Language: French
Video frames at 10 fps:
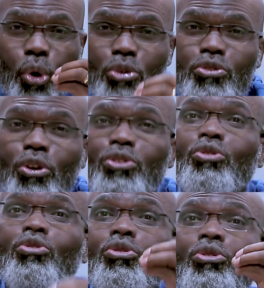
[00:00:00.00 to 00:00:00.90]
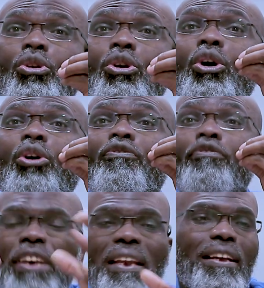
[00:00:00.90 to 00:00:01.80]
que lorsque tu
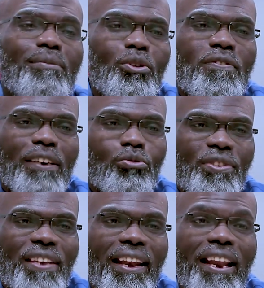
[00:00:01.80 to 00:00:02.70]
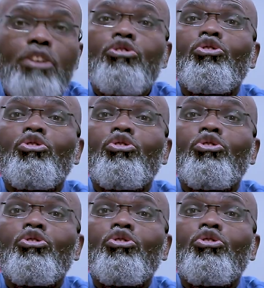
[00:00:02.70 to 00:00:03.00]
vis l'atmosphère du ciel.